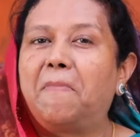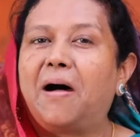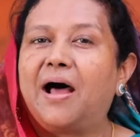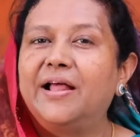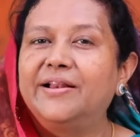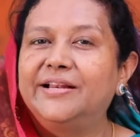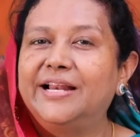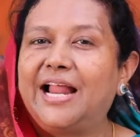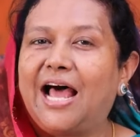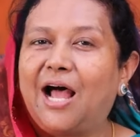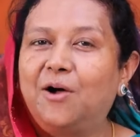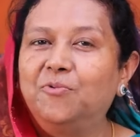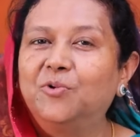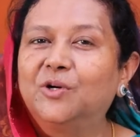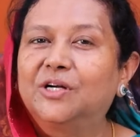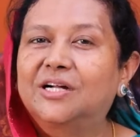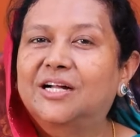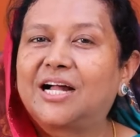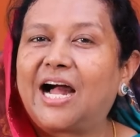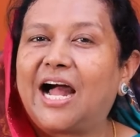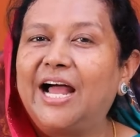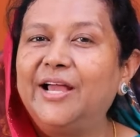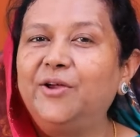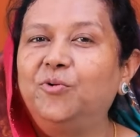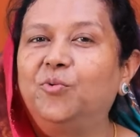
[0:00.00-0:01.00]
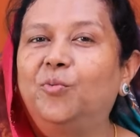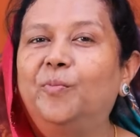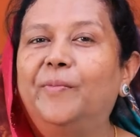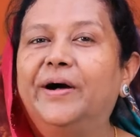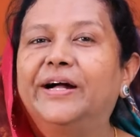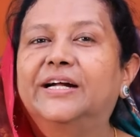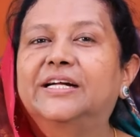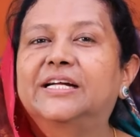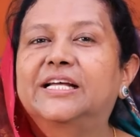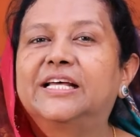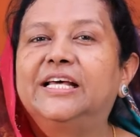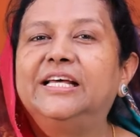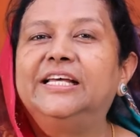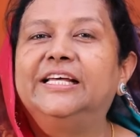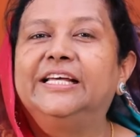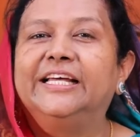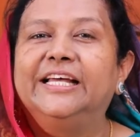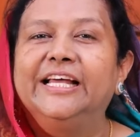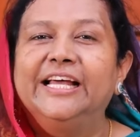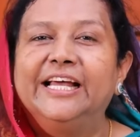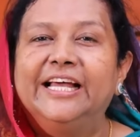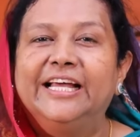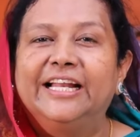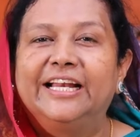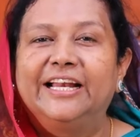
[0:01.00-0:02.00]
மன்னாவுக்காய் உமக்கு
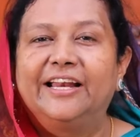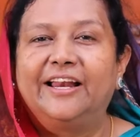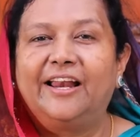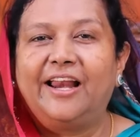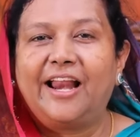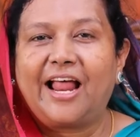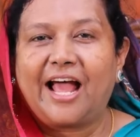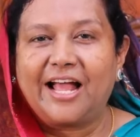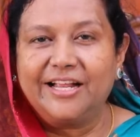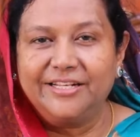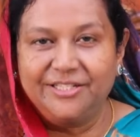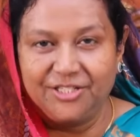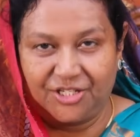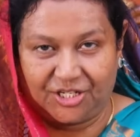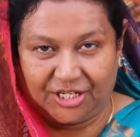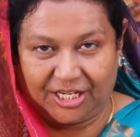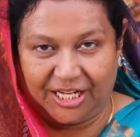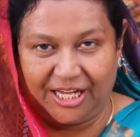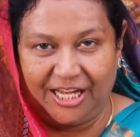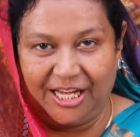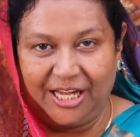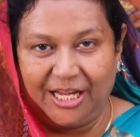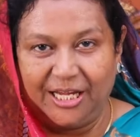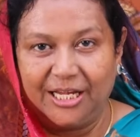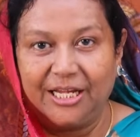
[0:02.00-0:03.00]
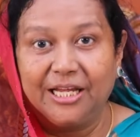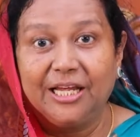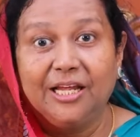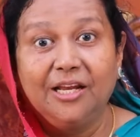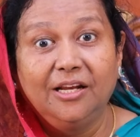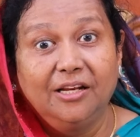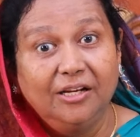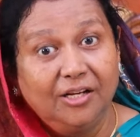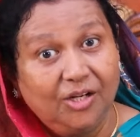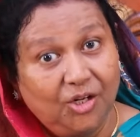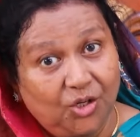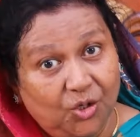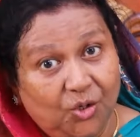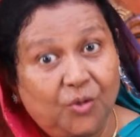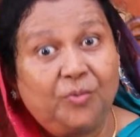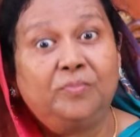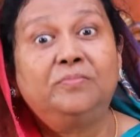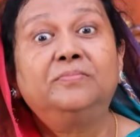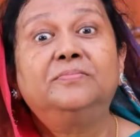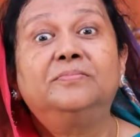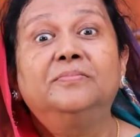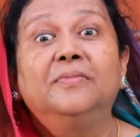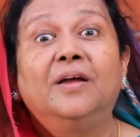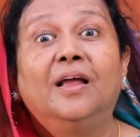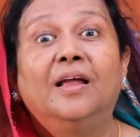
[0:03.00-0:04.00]
நன்றி
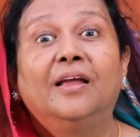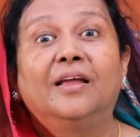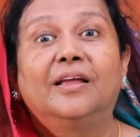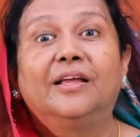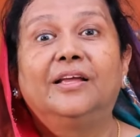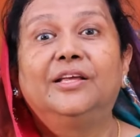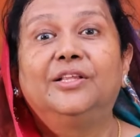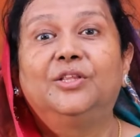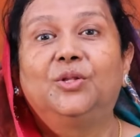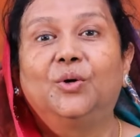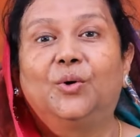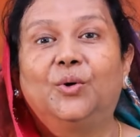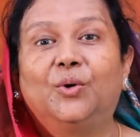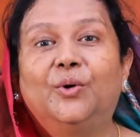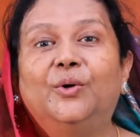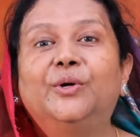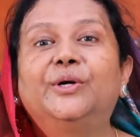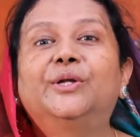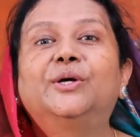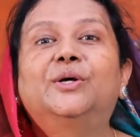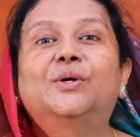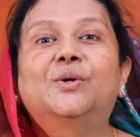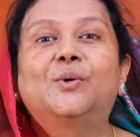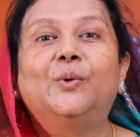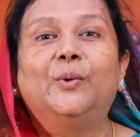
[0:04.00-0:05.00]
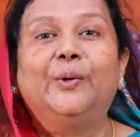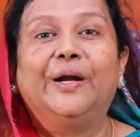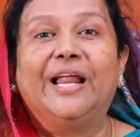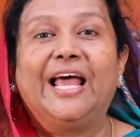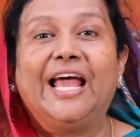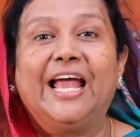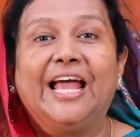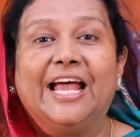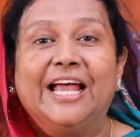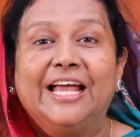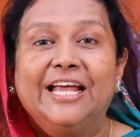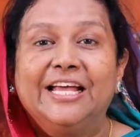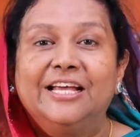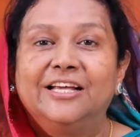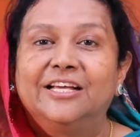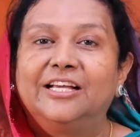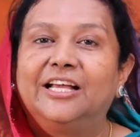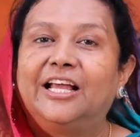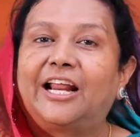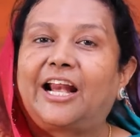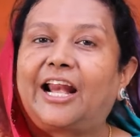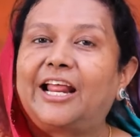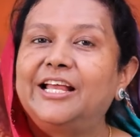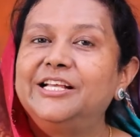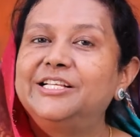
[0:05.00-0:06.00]
இன்னும் இதோடு கூட
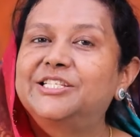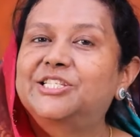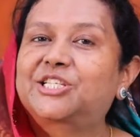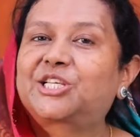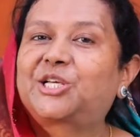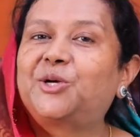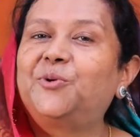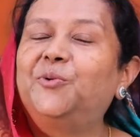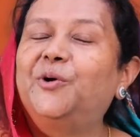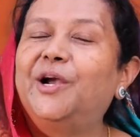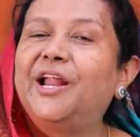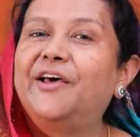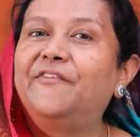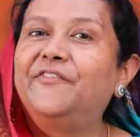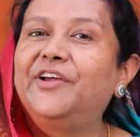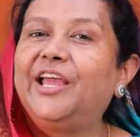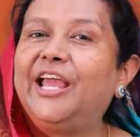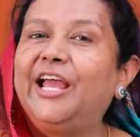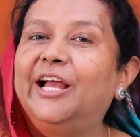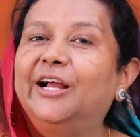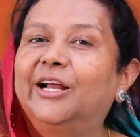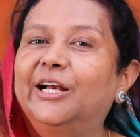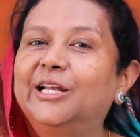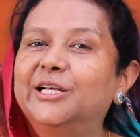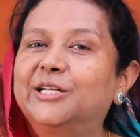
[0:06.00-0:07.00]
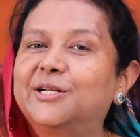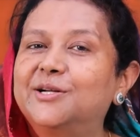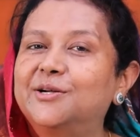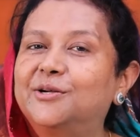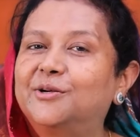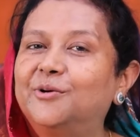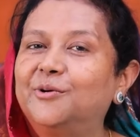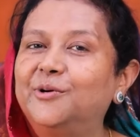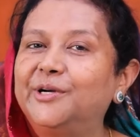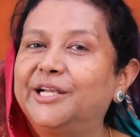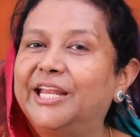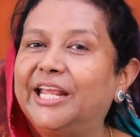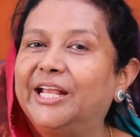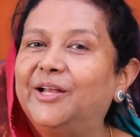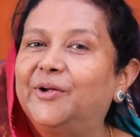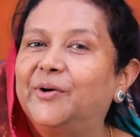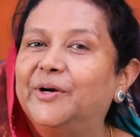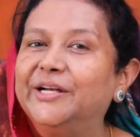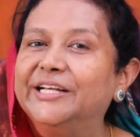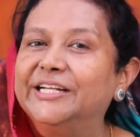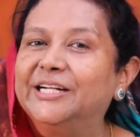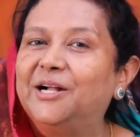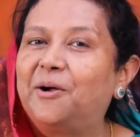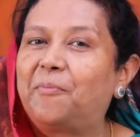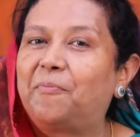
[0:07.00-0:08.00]
இறைச்சி உணவை எங்களுக்கு கூட்டி
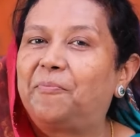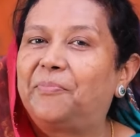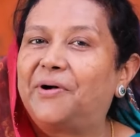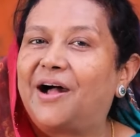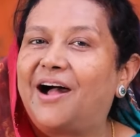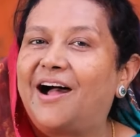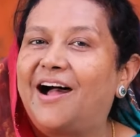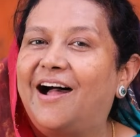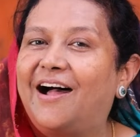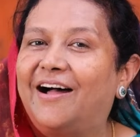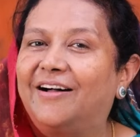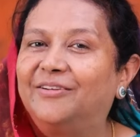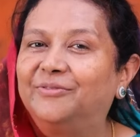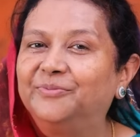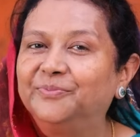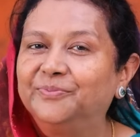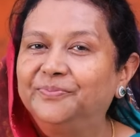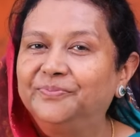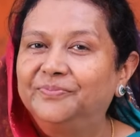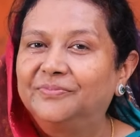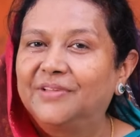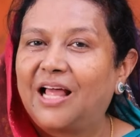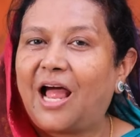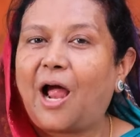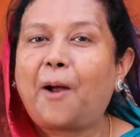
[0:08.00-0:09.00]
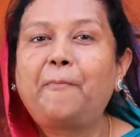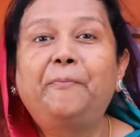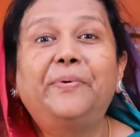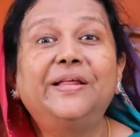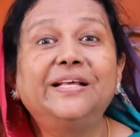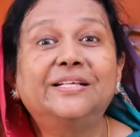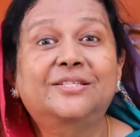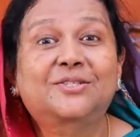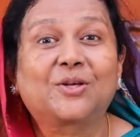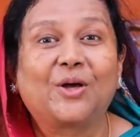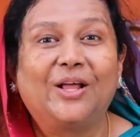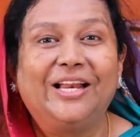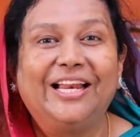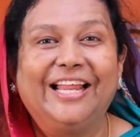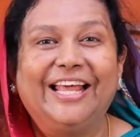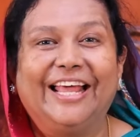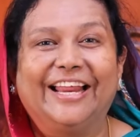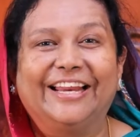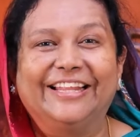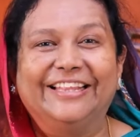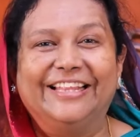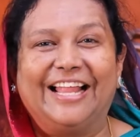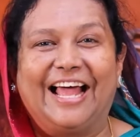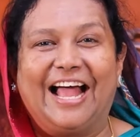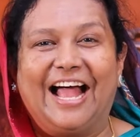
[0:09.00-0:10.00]
கொடுங்கப்பா அப்படி சொல்லி
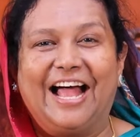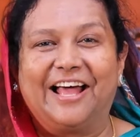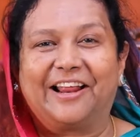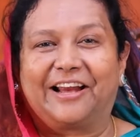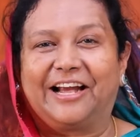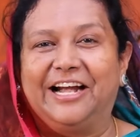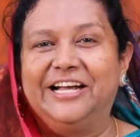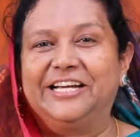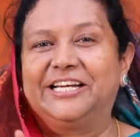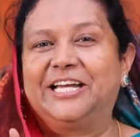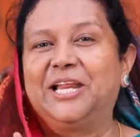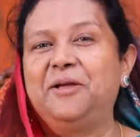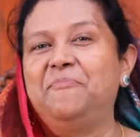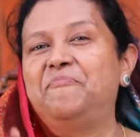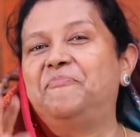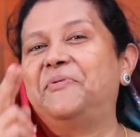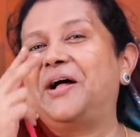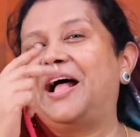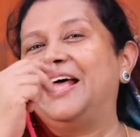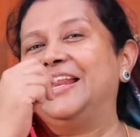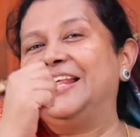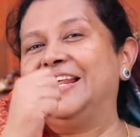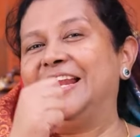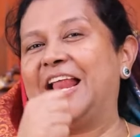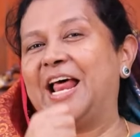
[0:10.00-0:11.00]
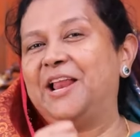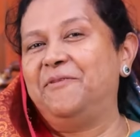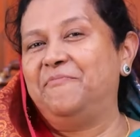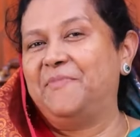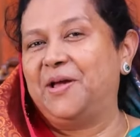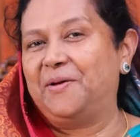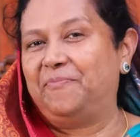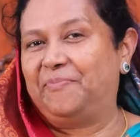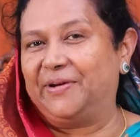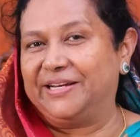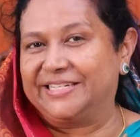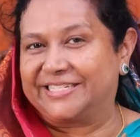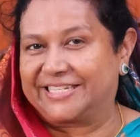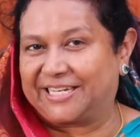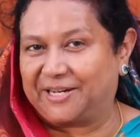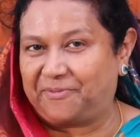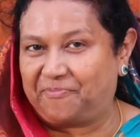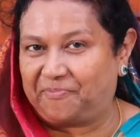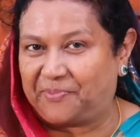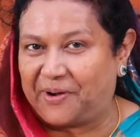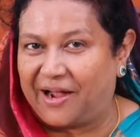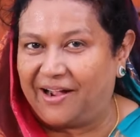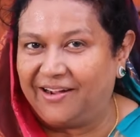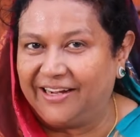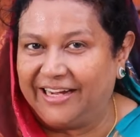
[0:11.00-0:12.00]
இருந்தா ரெட்டிப்பான நன்மை
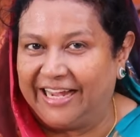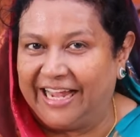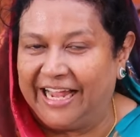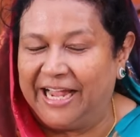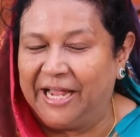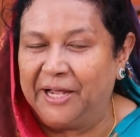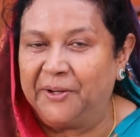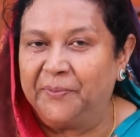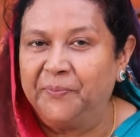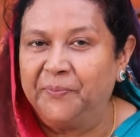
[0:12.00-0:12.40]
பெற்றிருப்பாங்க